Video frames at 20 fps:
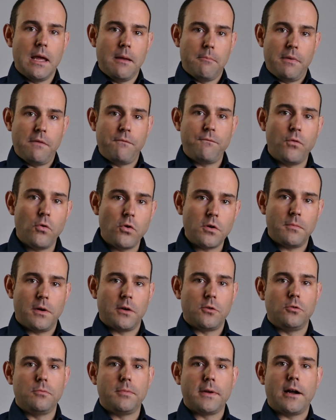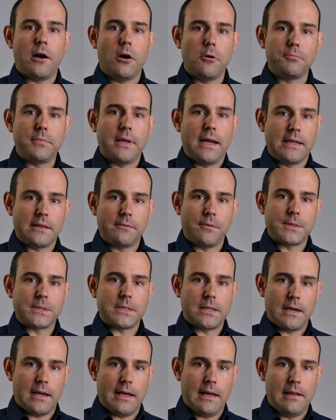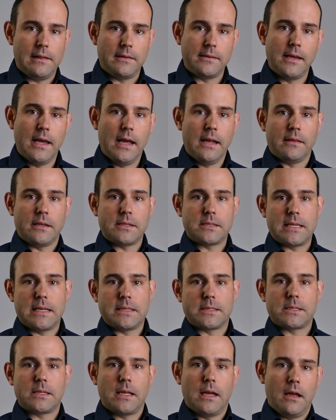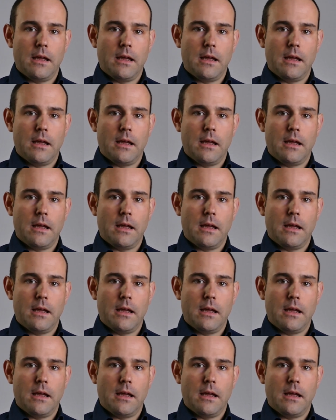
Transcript: bevor man überhaupt etwas erhält. Das setzt